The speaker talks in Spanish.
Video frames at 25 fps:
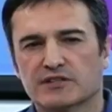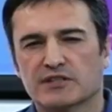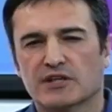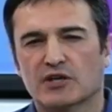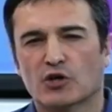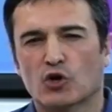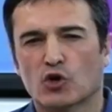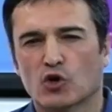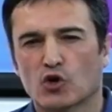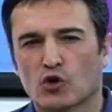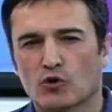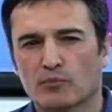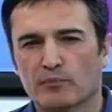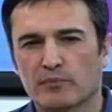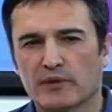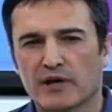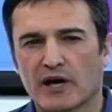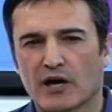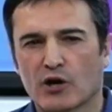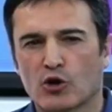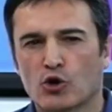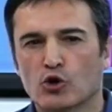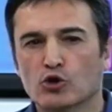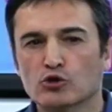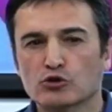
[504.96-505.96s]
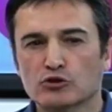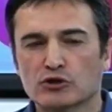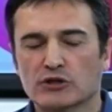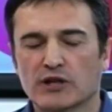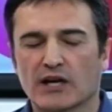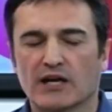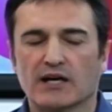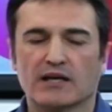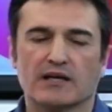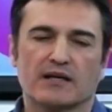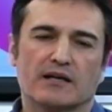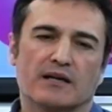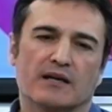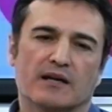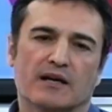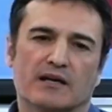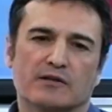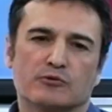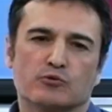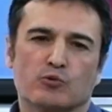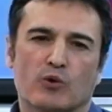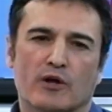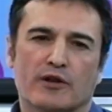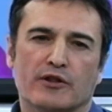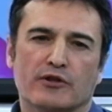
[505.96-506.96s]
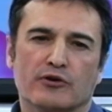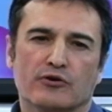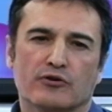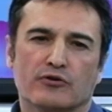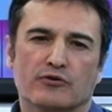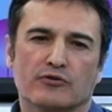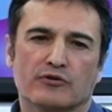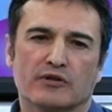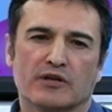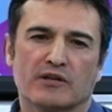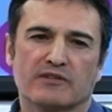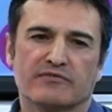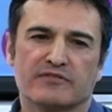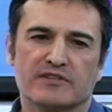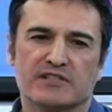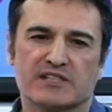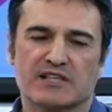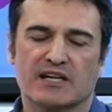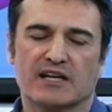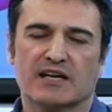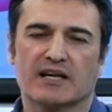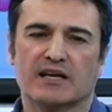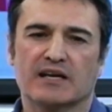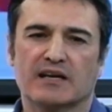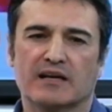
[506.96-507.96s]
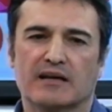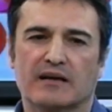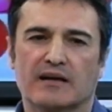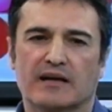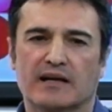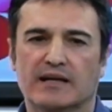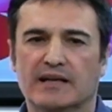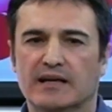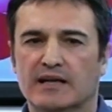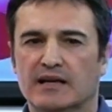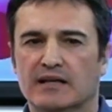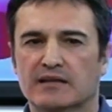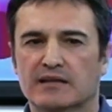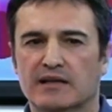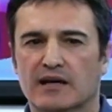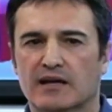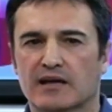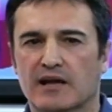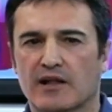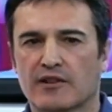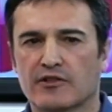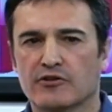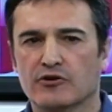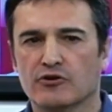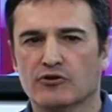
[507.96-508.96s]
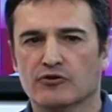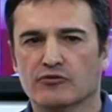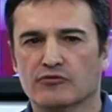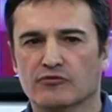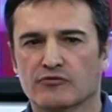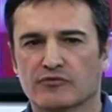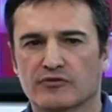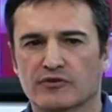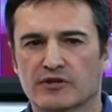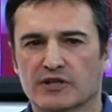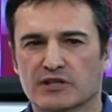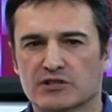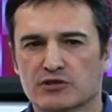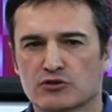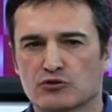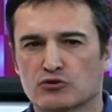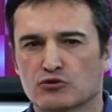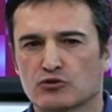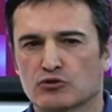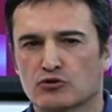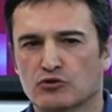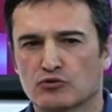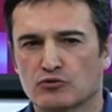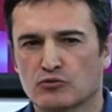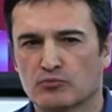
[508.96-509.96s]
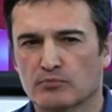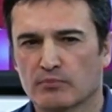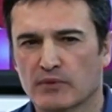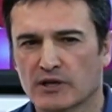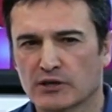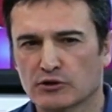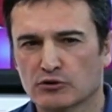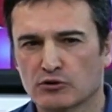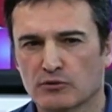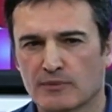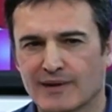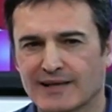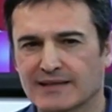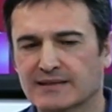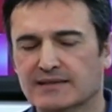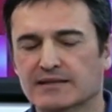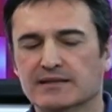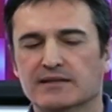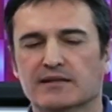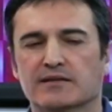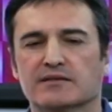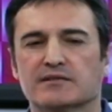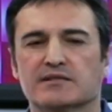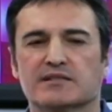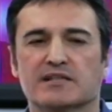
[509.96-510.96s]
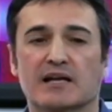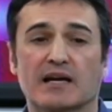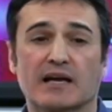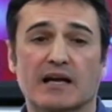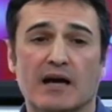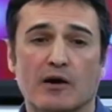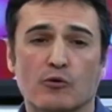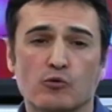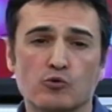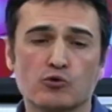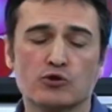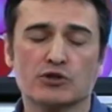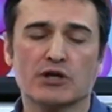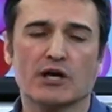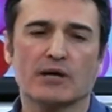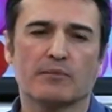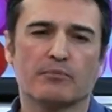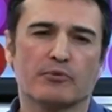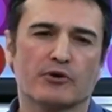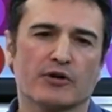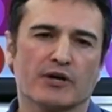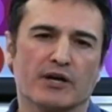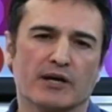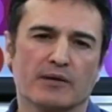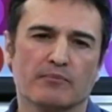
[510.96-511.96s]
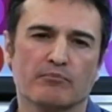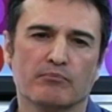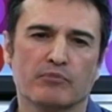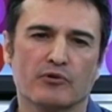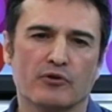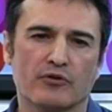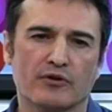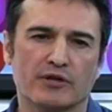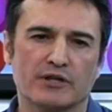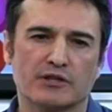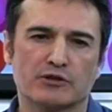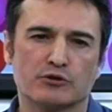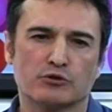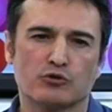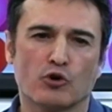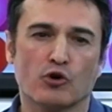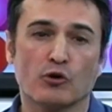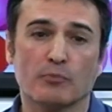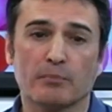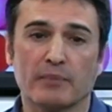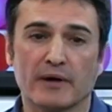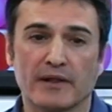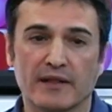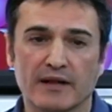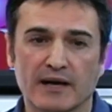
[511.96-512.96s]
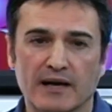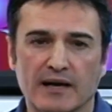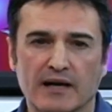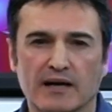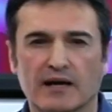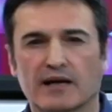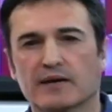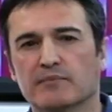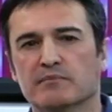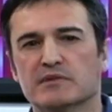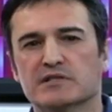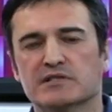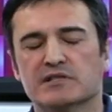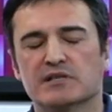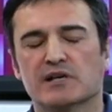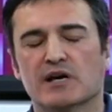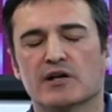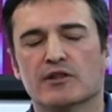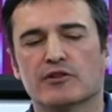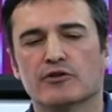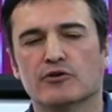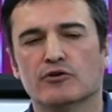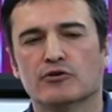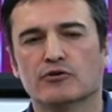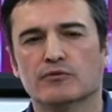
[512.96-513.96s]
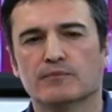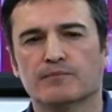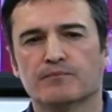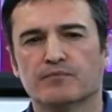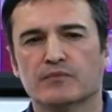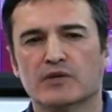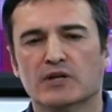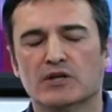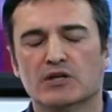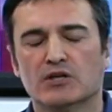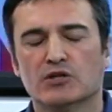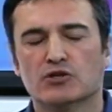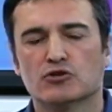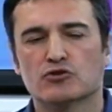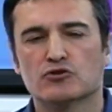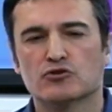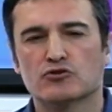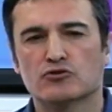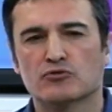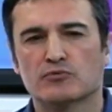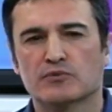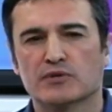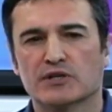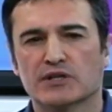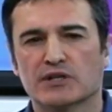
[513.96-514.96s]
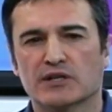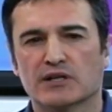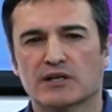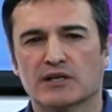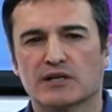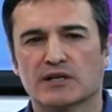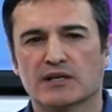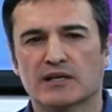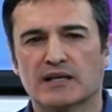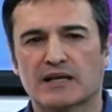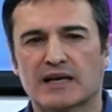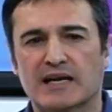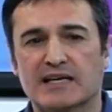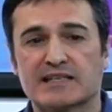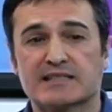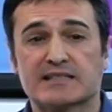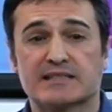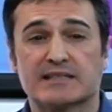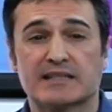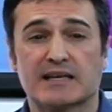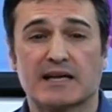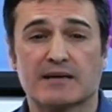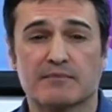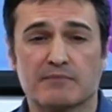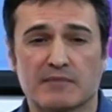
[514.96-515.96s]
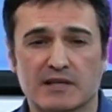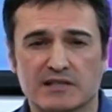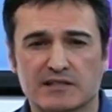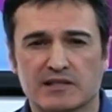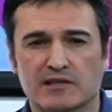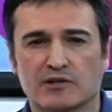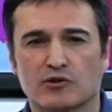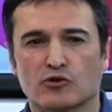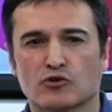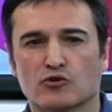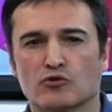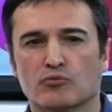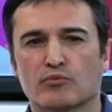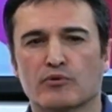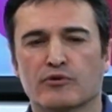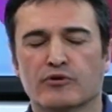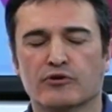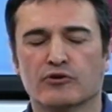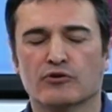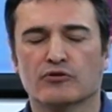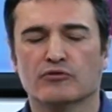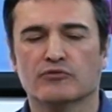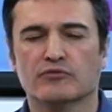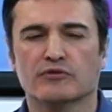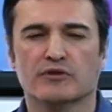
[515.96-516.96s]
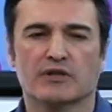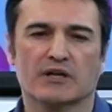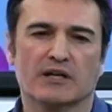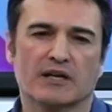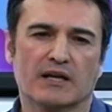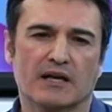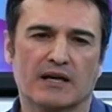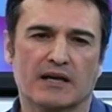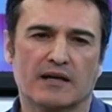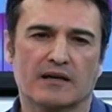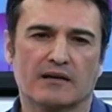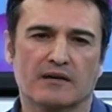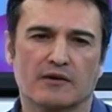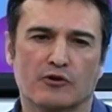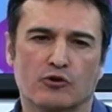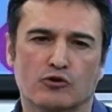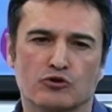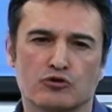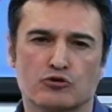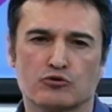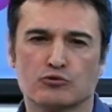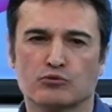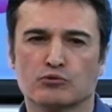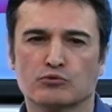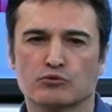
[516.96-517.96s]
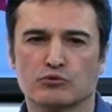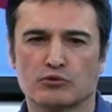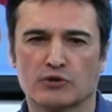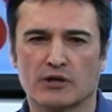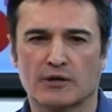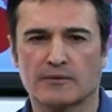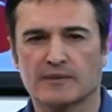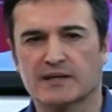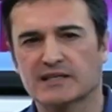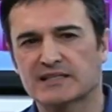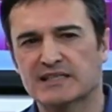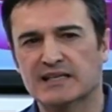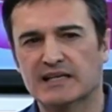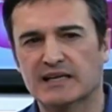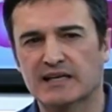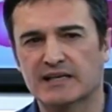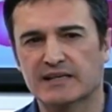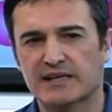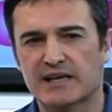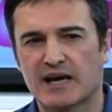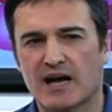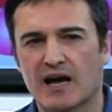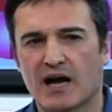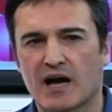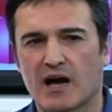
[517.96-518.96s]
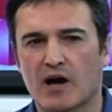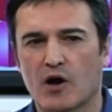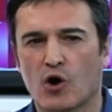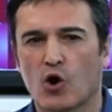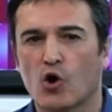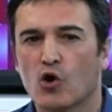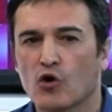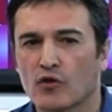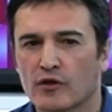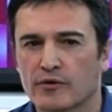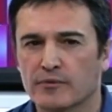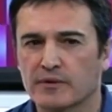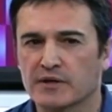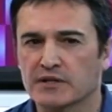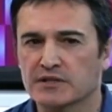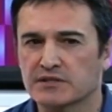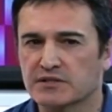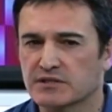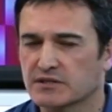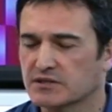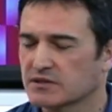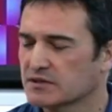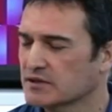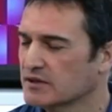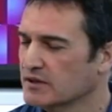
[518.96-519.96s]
en Colombia contra la actuación del fiscal general de la Nación, Néstor Humberto Martínez. Se le acusa, por ejemplo, de torpedear la investigación sobre las tramas de corrupción de la constructora brasileña Odebrecht.